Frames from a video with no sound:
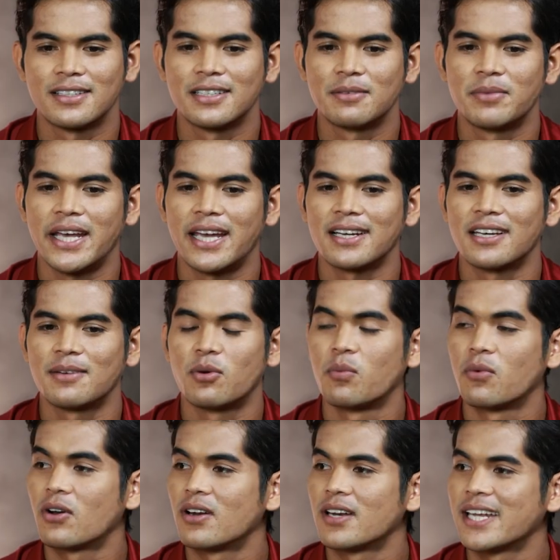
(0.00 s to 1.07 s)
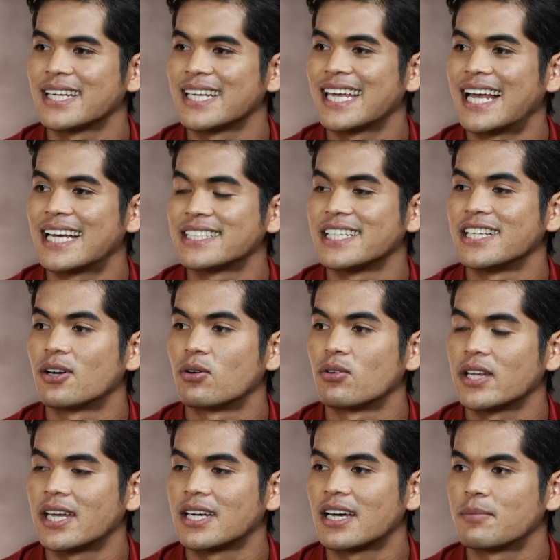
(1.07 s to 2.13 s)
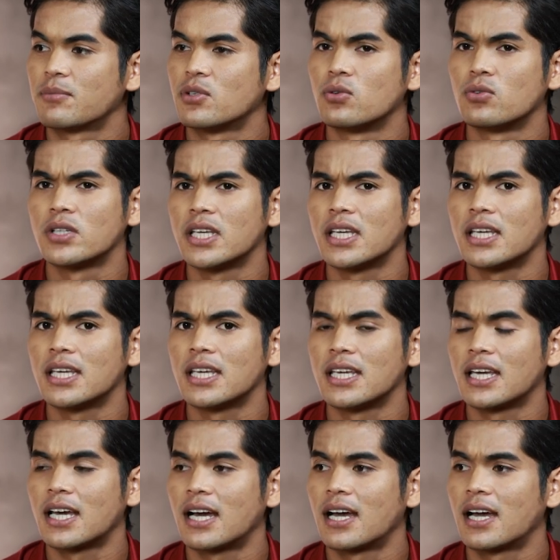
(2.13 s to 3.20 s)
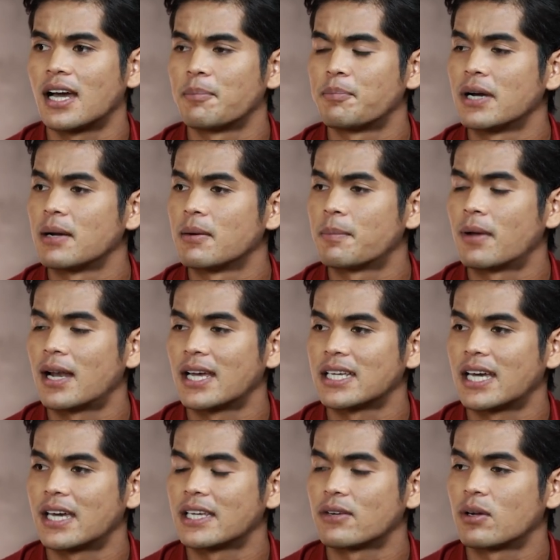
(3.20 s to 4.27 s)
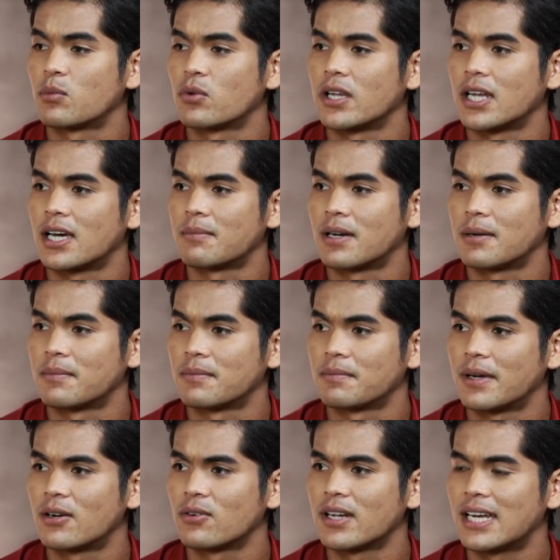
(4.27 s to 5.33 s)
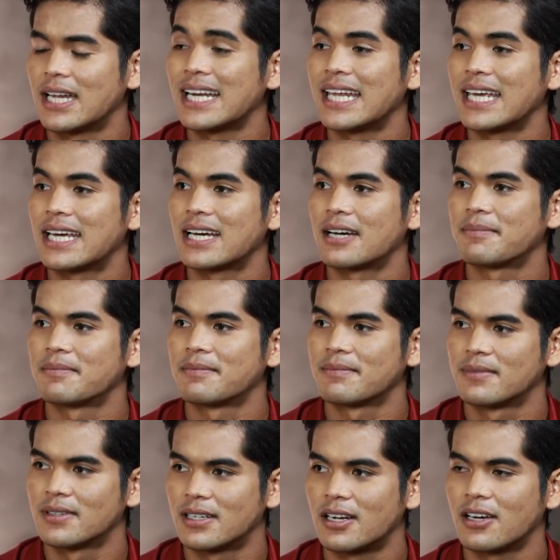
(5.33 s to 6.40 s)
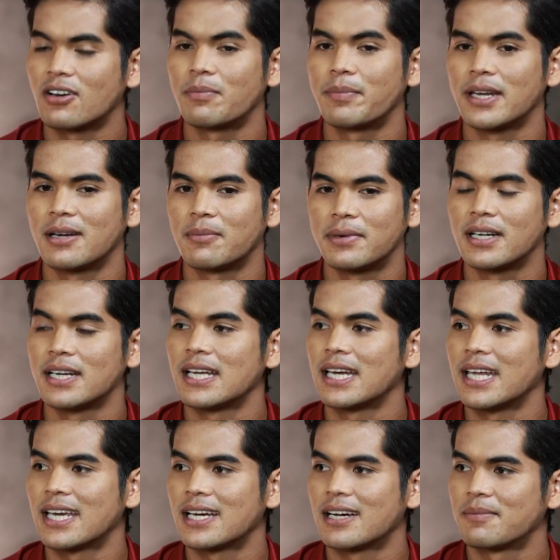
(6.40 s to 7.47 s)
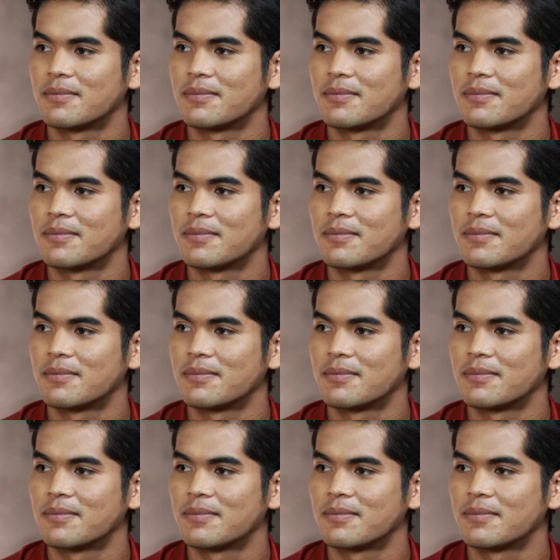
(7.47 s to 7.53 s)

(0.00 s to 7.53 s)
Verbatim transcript: เริ่มแรกเลยผมก็เล่นกีฬาสีของเรียนครับอยู่ที่อำเภอพระพลาชัยจังหวัดบุรีรัมย์ครับ เป็นโรงเรียนเล็กๆครับ แล้วก็เป็นอำเภอเล็กๆ